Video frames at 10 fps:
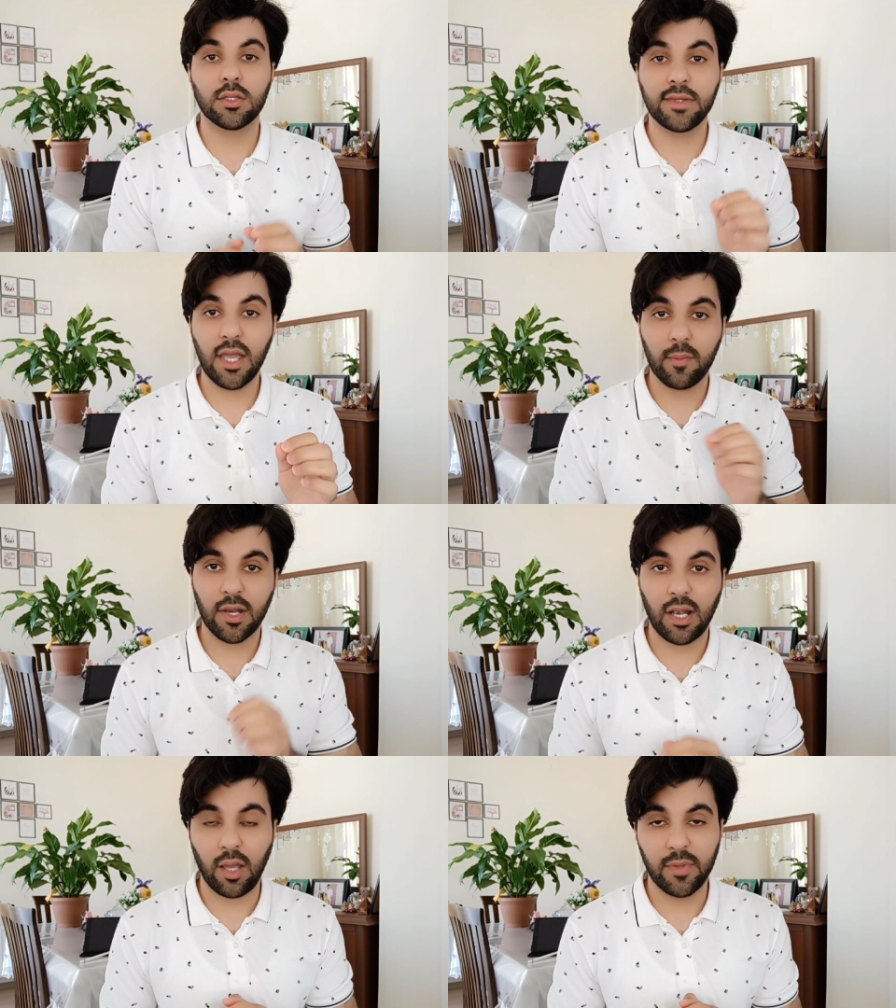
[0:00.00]
دائما
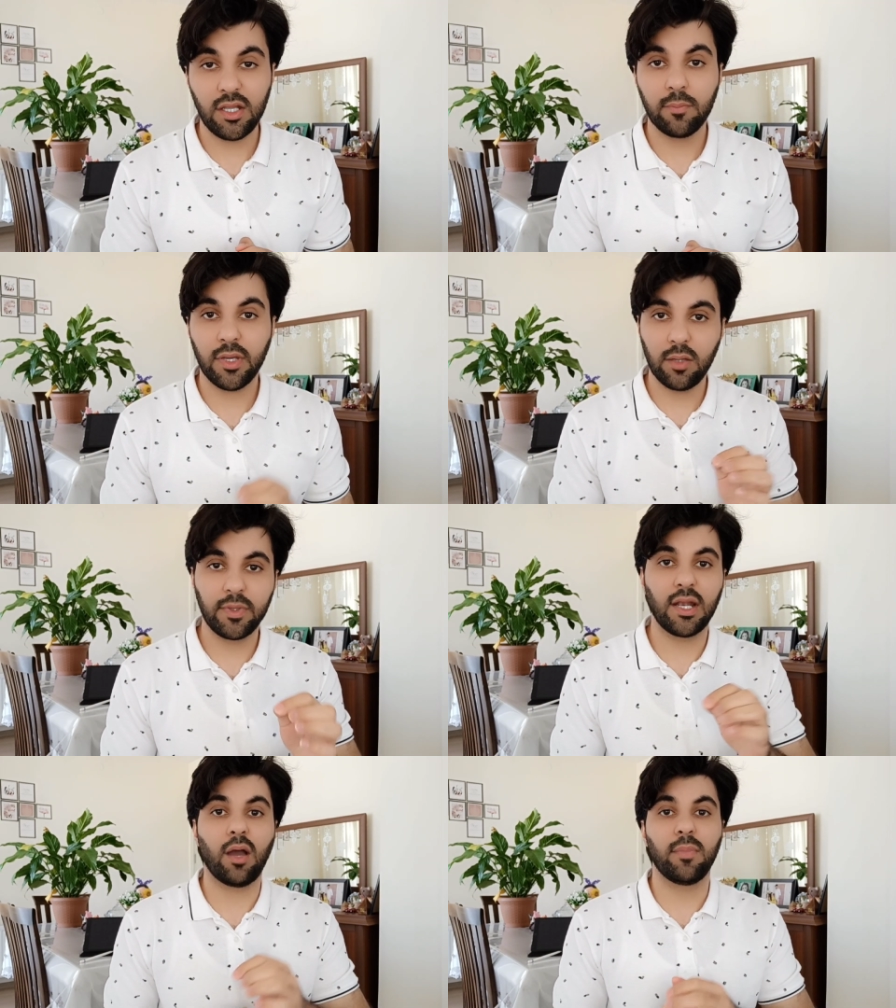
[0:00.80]
العميل بحب
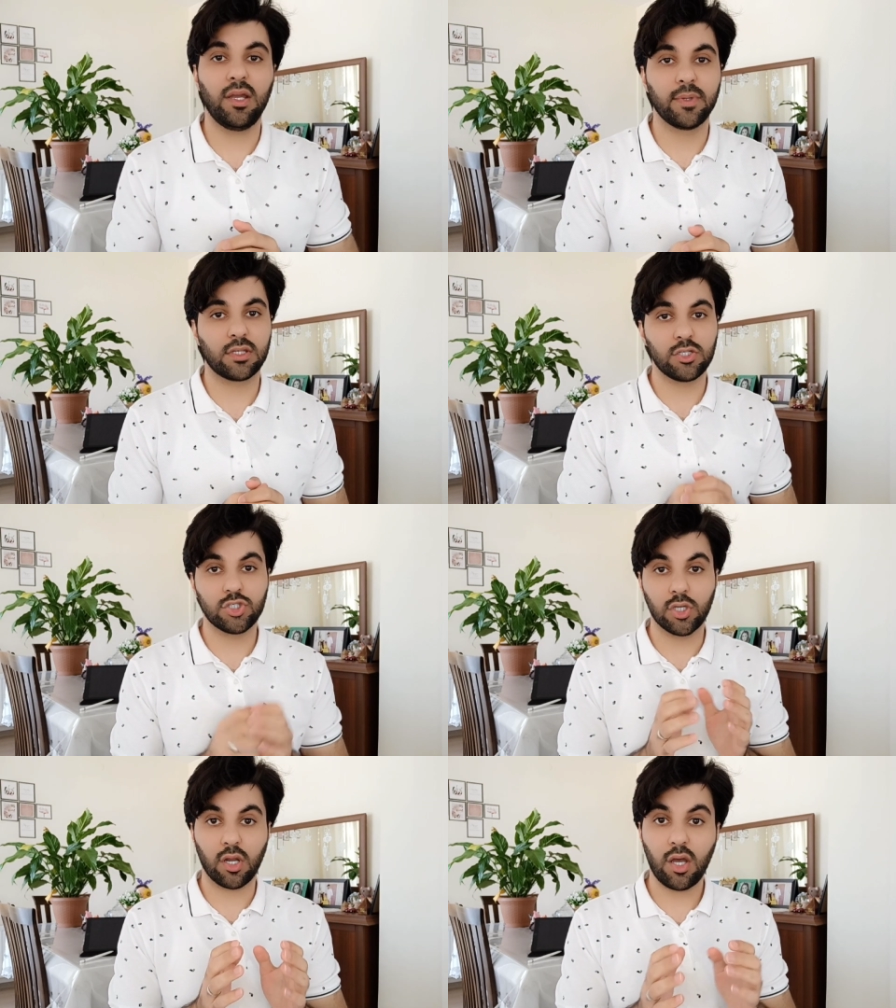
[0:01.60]
يلعب لعبة
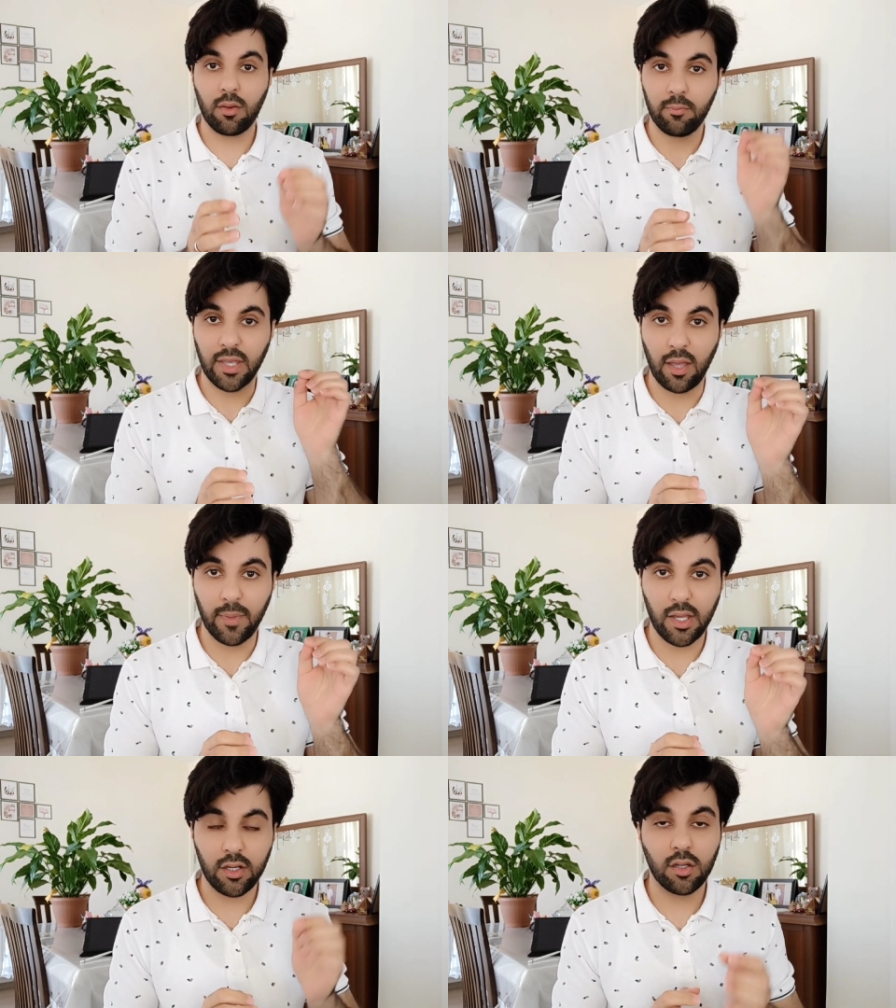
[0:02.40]
الشراء
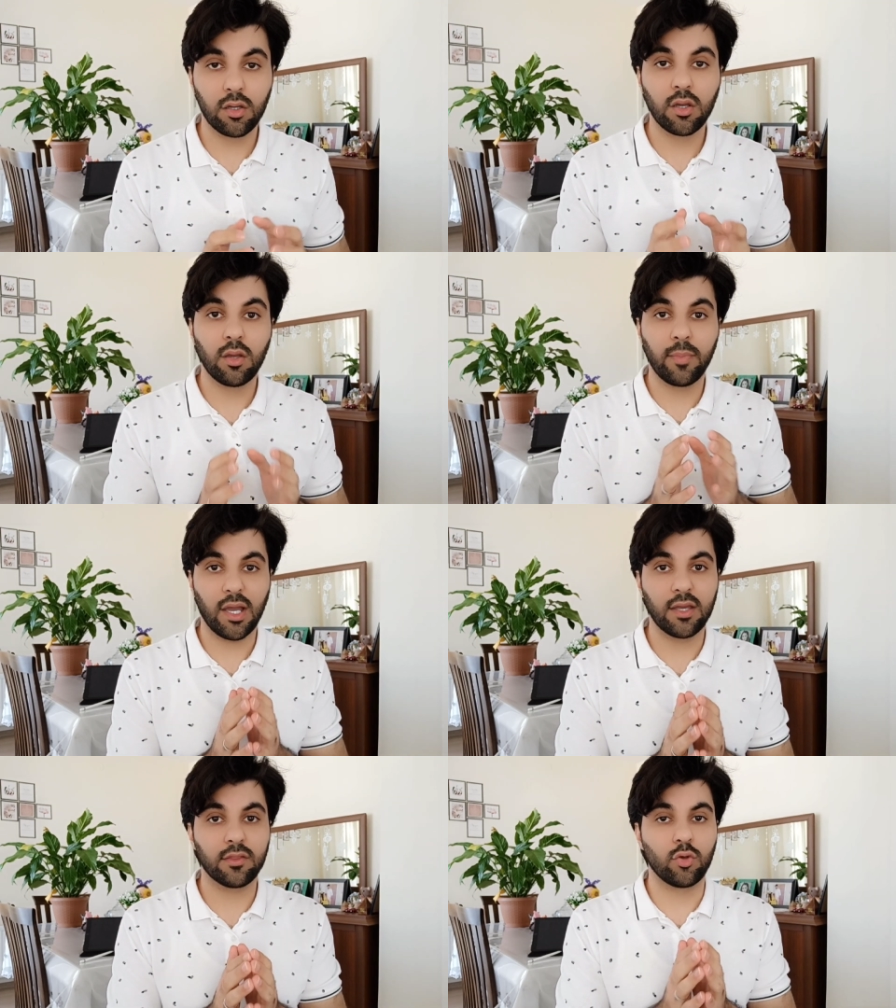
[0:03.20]
بأمان
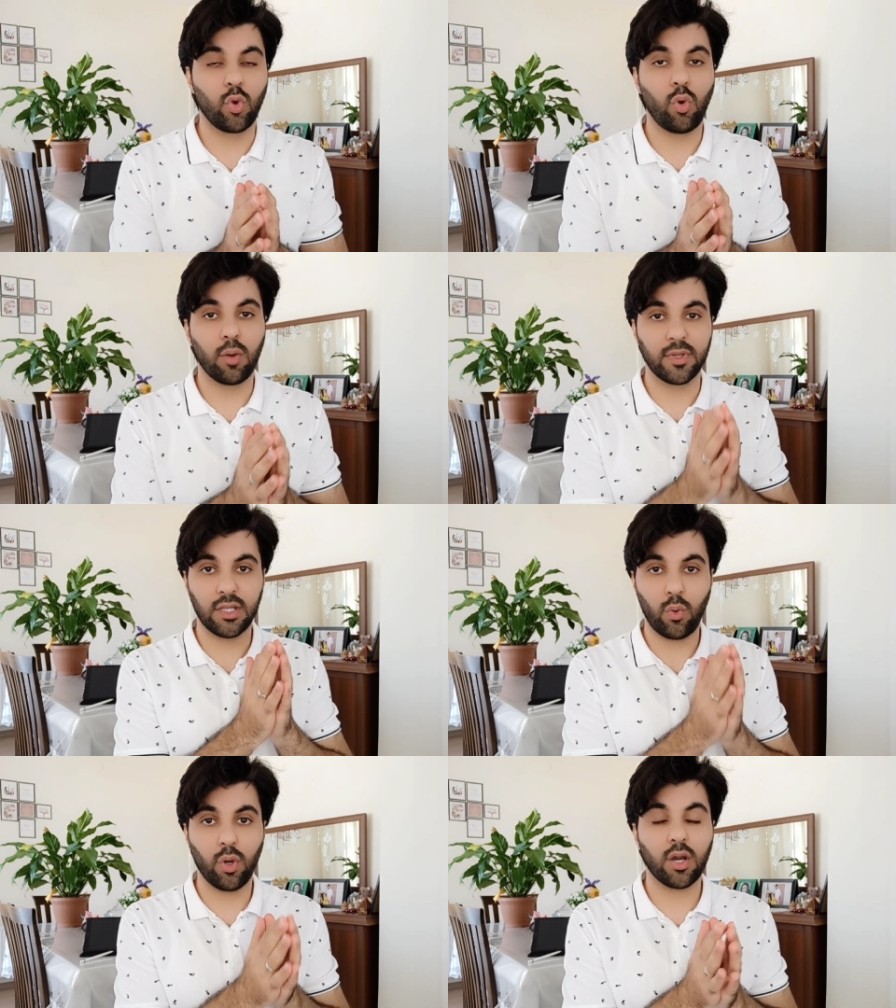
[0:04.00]
بحيث أنه هو
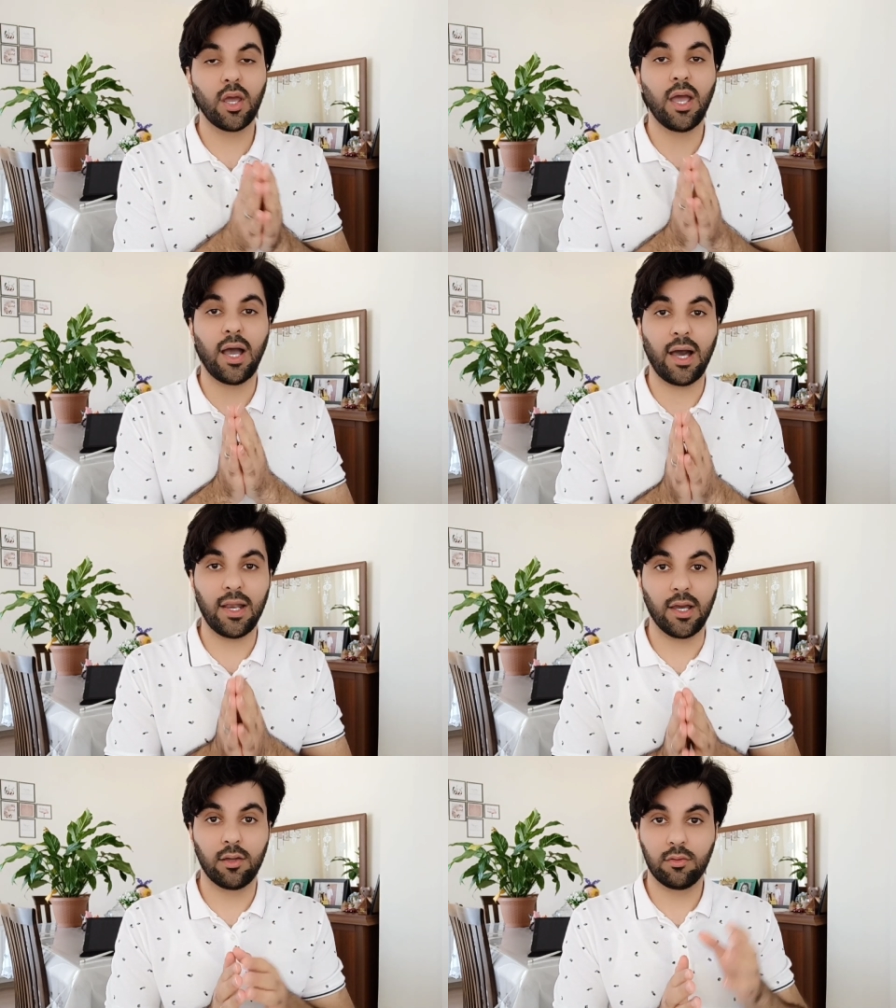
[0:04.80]
بيدور
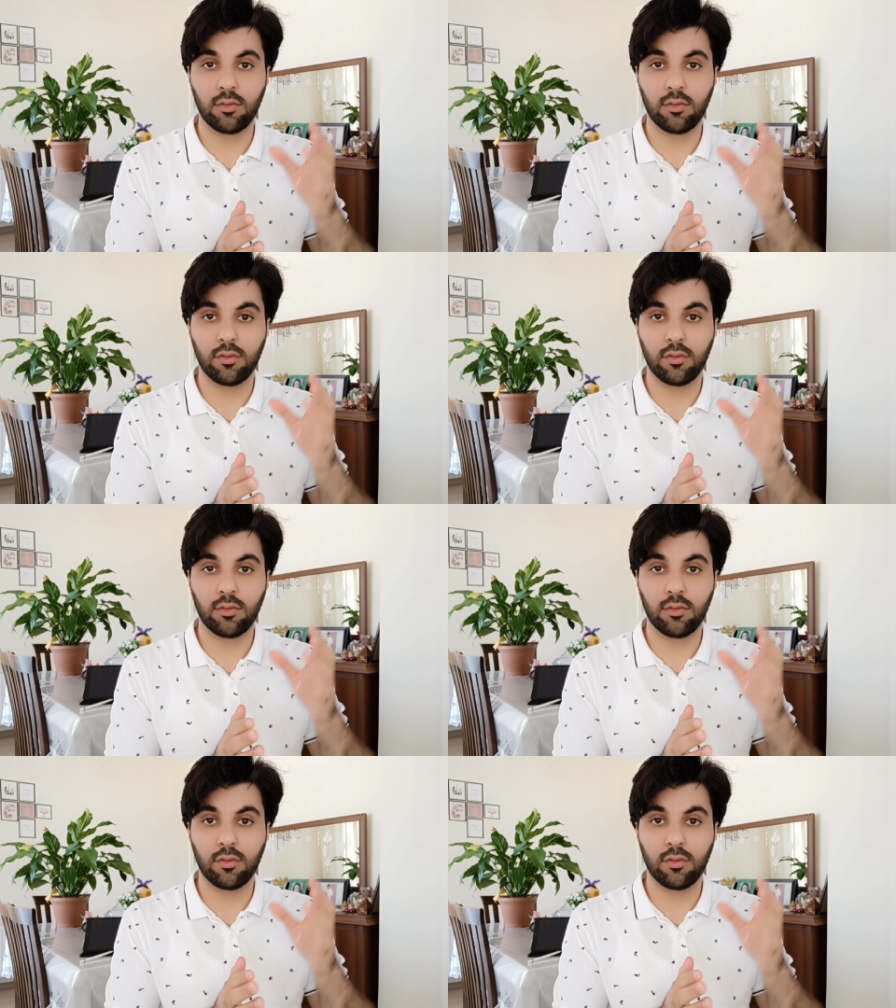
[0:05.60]
على